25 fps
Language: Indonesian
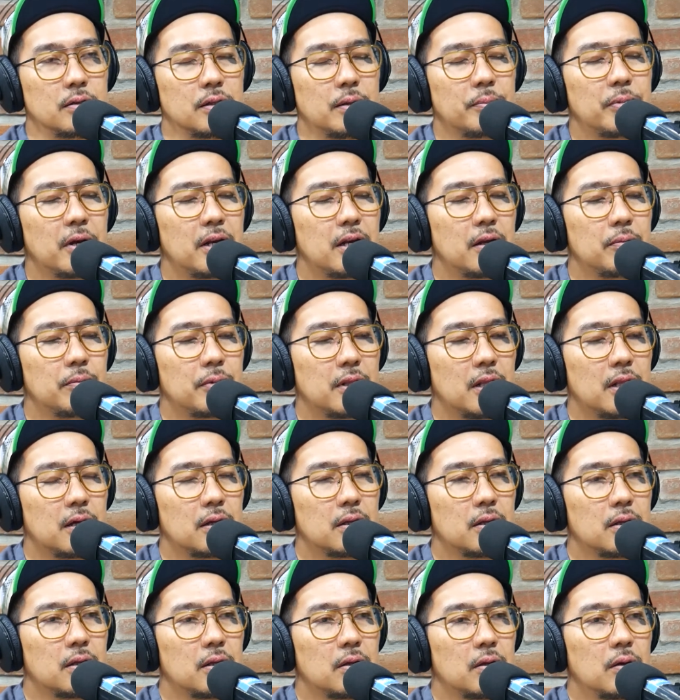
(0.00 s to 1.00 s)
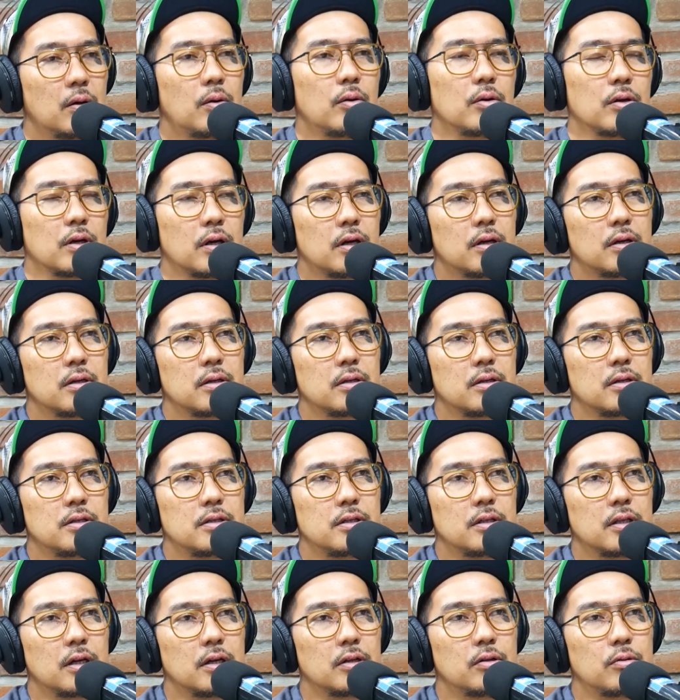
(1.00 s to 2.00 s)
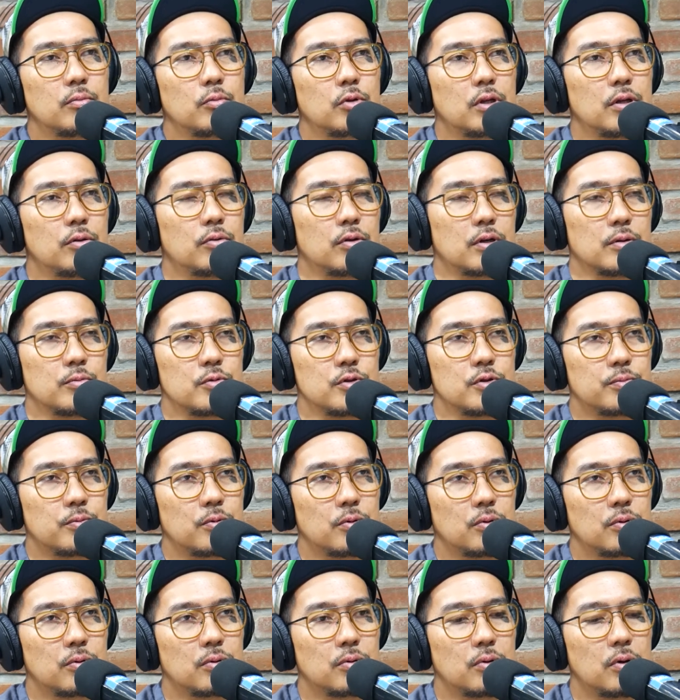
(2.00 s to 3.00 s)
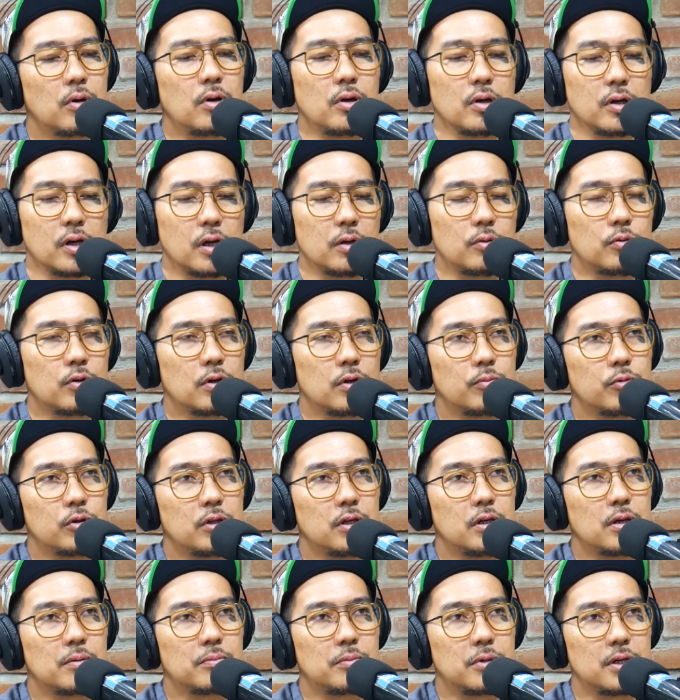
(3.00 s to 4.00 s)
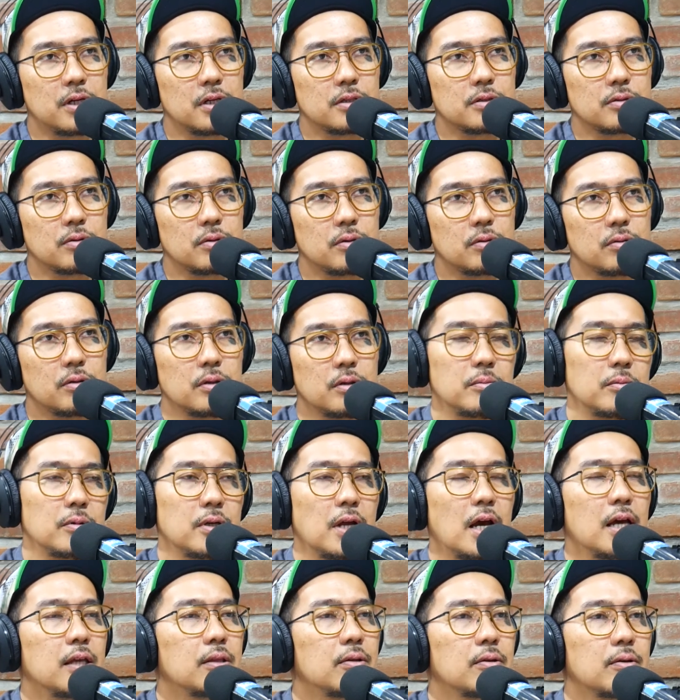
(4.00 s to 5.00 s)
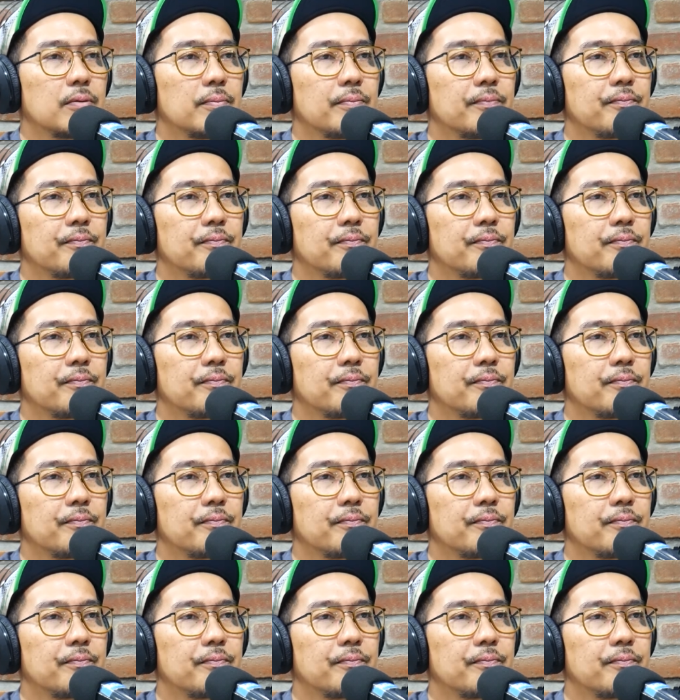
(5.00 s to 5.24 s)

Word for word: Hmm. tapi ada yang bilang enggak digital itu mulai 2010 enggak 2013 kok nah itu